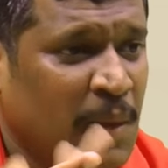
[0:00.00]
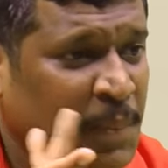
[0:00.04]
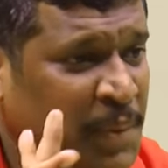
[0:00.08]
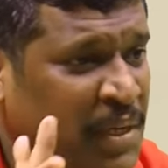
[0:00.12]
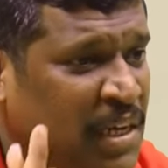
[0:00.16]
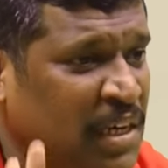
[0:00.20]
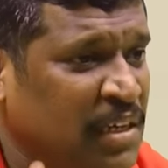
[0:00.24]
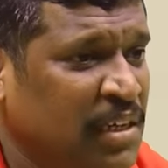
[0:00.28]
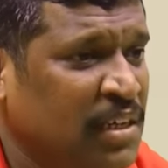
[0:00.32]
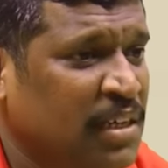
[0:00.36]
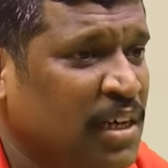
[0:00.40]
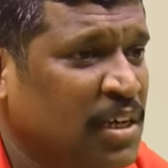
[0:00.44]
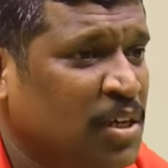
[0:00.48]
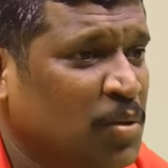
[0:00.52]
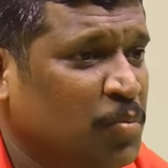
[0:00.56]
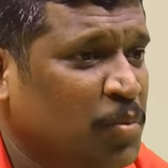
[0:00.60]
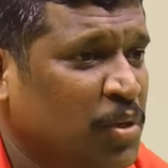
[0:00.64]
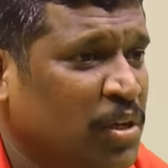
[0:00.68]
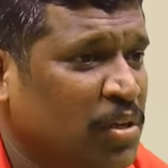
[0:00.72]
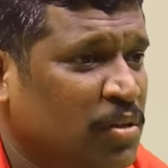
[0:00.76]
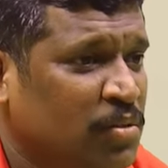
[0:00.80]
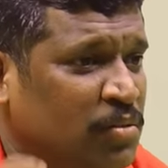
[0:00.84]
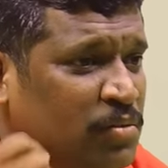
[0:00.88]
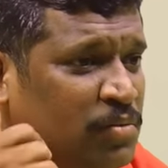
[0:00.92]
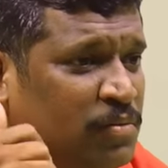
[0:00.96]
அப்போ கண்ணு கெட்டு
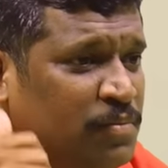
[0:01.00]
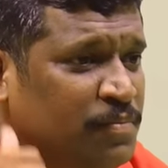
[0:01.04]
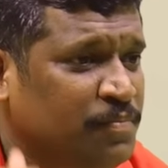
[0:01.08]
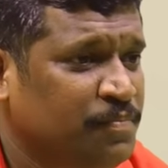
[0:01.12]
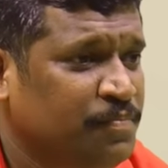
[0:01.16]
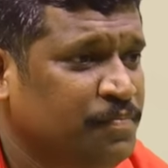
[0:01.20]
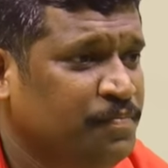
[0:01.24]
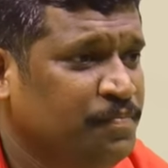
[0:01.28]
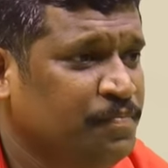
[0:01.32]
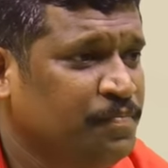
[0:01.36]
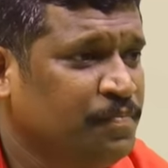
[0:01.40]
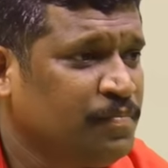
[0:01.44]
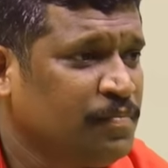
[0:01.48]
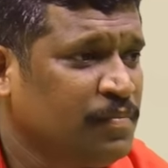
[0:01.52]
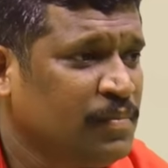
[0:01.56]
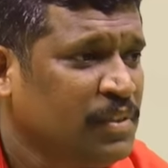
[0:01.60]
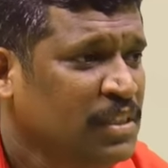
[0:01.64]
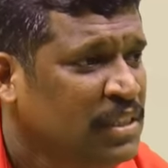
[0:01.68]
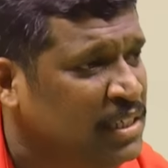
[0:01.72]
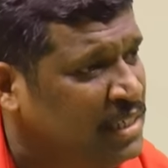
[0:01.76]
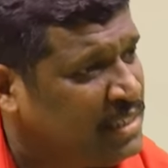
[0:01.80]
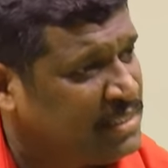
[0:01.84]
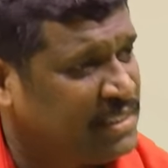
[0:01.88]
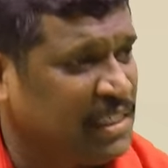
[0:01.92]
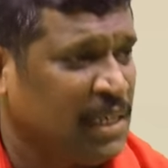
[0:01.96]
போயிடும்
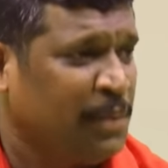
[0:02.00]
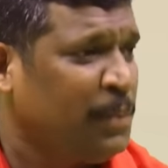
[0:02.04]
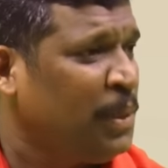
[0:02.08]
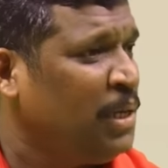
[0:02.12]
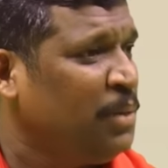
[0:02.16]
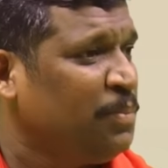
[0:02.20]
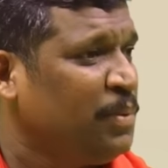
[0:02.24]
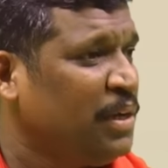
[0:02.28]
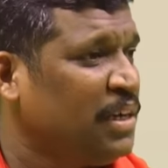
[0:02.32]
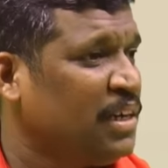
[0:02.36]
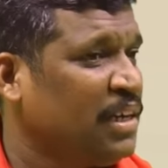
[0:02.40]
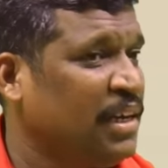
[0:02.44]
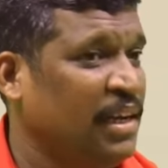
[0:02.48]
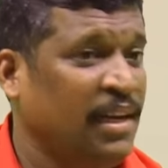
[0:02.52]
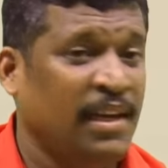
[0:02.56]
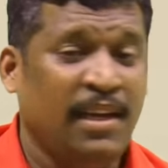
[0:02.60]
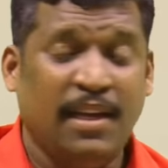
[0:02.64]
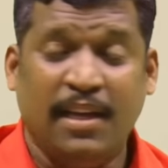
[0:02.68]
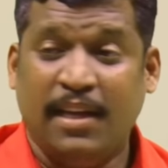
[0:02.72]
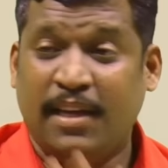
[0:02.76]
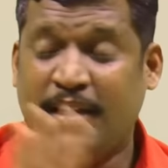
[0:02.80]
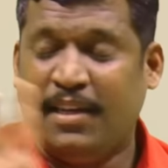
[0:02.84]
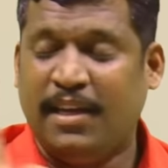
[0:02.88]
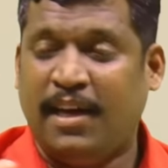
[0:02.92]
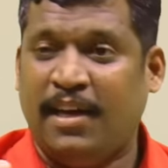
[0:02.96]
நீங்கள் செக் பண்ணி
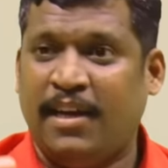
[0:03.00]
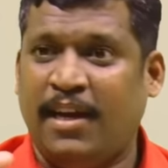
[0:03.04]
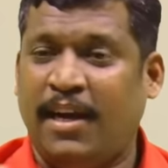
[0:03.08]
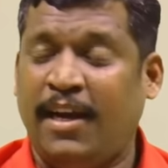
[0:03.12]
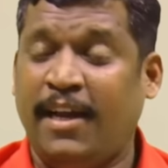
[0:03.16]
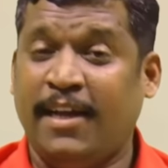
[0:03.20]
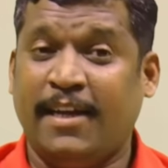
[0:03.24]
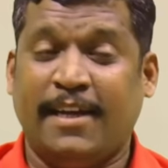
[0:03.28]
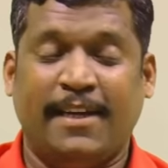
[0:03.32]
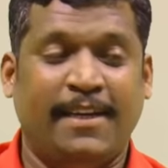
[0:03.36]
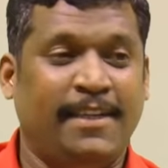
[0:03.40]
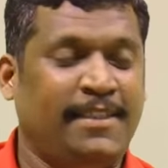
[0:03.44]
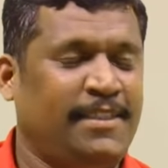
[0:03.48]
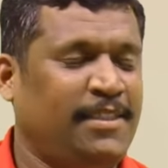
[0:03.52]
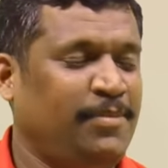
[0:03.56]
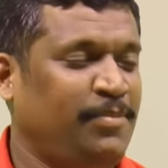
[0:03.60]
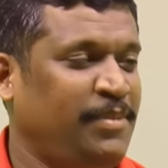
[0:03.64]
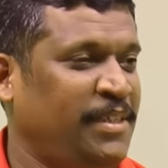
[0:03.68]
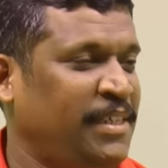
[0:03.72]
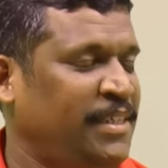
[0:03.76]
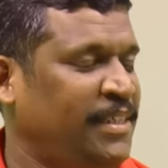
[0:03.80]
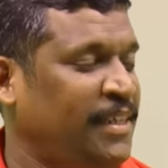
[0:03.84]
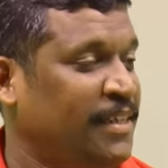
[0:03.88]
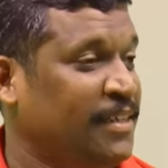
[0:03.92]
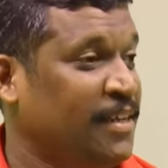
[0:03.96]
பாருங்கள் யாரெல்லாம் கண்ணை
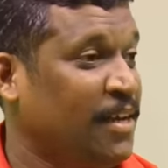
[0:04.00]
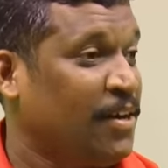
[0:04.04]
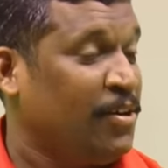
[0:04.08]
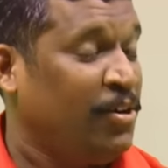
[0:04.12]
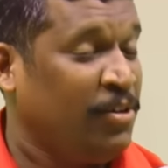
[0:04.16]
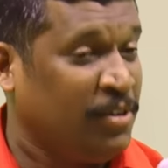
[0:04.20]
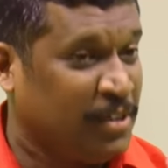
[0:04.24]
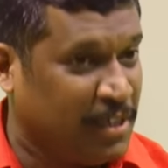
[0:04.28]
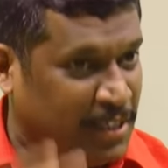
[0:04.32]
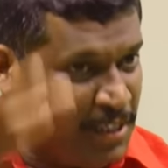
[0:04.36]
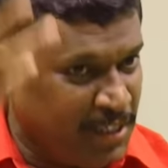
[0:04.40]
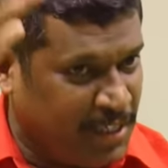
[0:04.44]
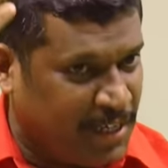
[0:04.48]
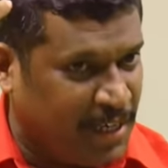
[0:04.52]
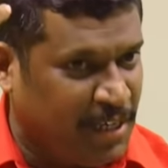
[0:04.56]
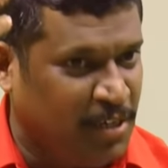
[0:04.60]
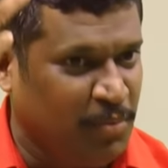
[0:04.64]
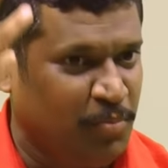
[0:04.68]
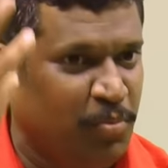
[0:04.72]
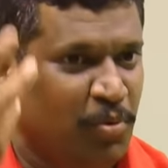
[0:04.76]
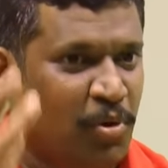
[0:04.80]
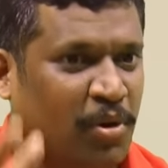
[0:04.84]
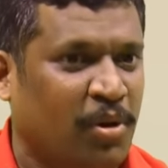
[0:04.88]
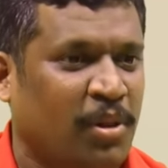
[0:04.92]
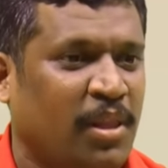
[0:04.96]
சிமிட்டிகிட்டே இருக்காங்களோ கண்ணு
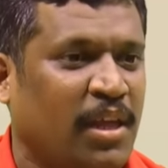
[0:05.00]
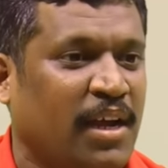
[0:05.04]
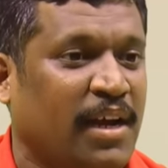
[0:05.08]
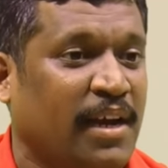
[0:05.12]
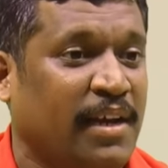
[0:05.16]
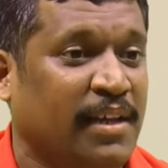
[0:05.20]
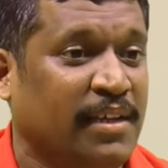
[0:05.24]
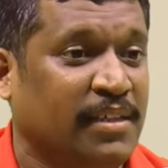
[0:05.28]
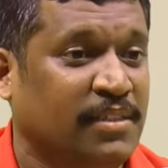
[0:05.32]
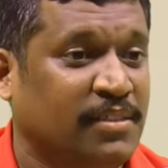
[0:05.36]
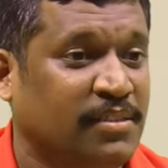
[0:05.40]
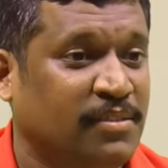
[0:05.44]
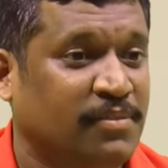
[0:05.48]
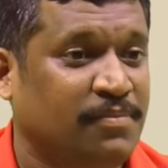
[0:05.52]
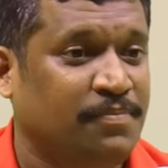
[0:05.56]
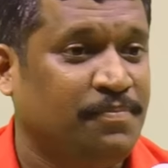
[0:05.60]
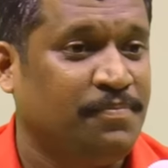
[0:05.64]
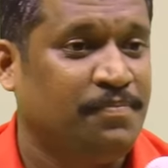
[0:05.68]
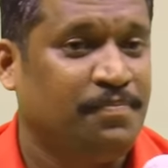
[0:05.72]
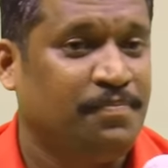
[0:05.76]
கெட்டு போனதே கிடையாது